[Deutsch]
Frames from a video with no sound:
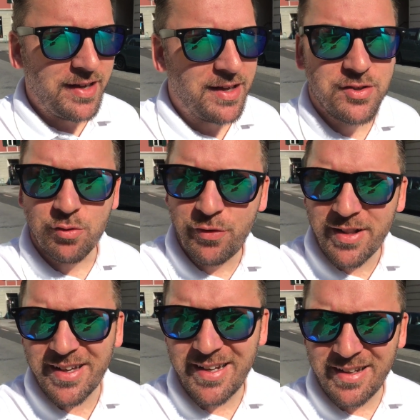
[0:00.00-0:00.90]
wirklich so viel
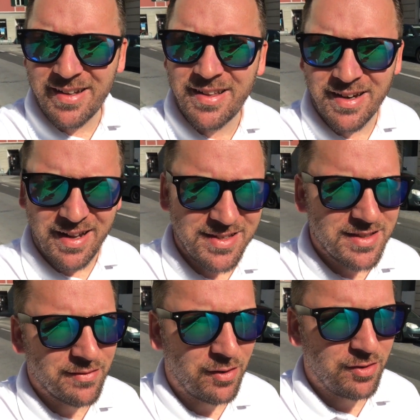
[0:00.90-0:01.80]
trainiert in den
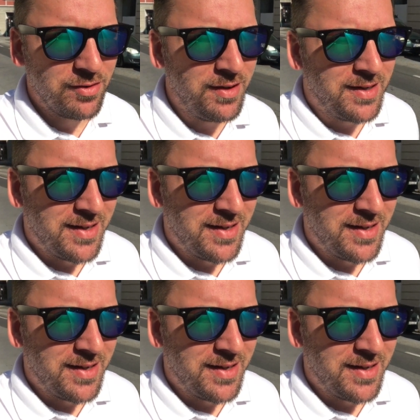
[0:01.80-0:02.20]
letzten Wochen.